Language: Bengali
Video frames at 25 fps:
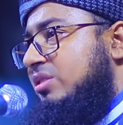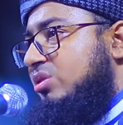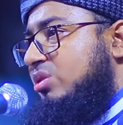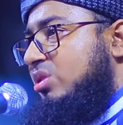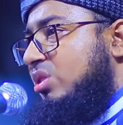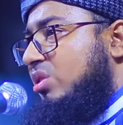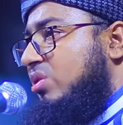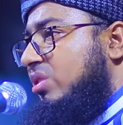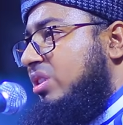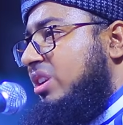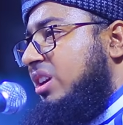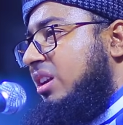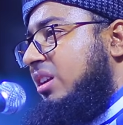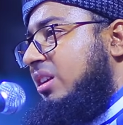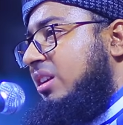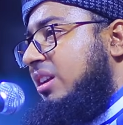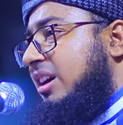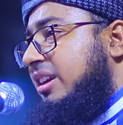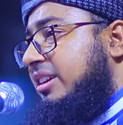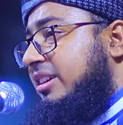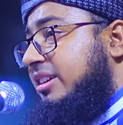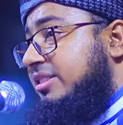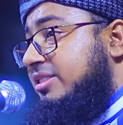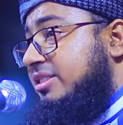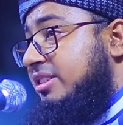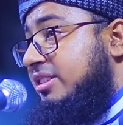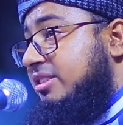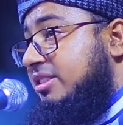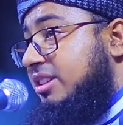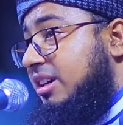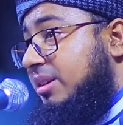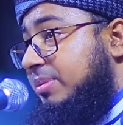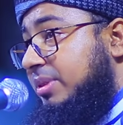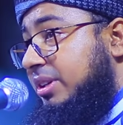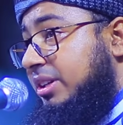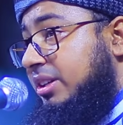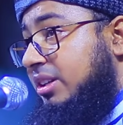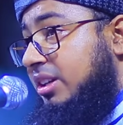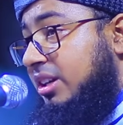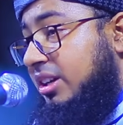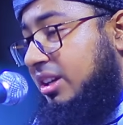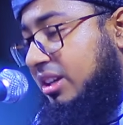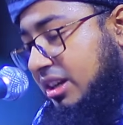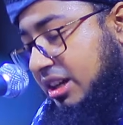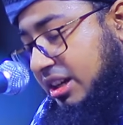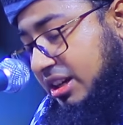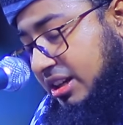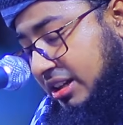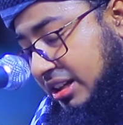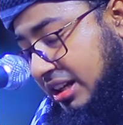যখনই আল্লাহর কাছে চাবেন
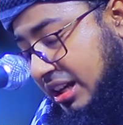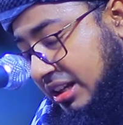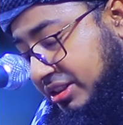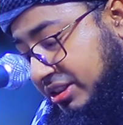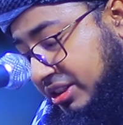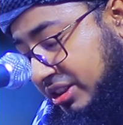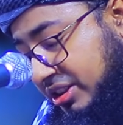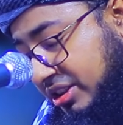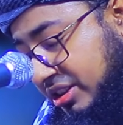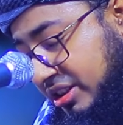এখলাসের